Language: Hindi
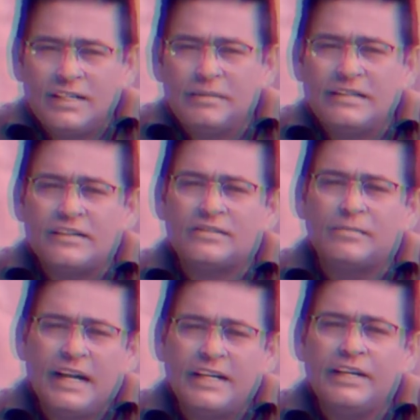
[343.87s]
ये भी
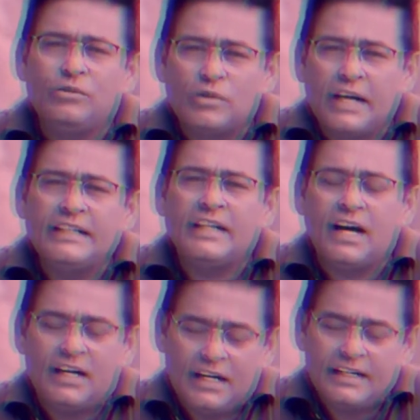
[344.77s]
जस्ट बालिगी हुआ ही
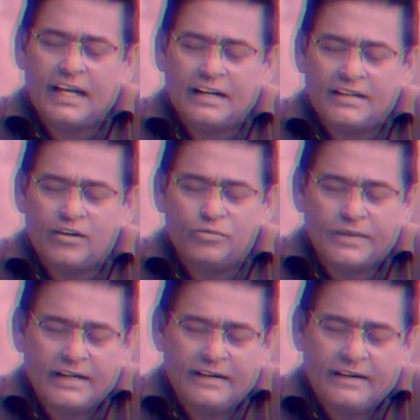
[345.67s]
था अठारह साल
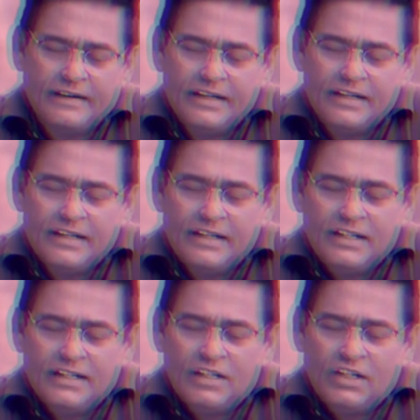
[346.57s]
उम्र
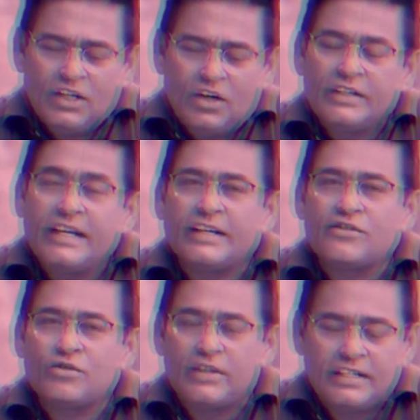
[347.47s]
और ये एक
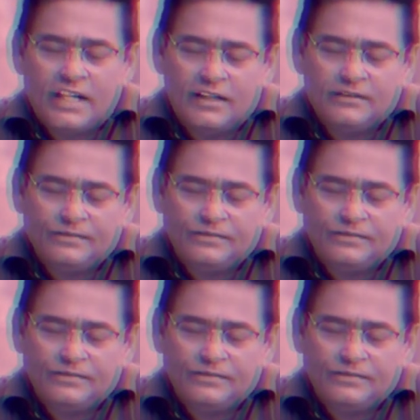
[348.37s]
स्टूडेंट था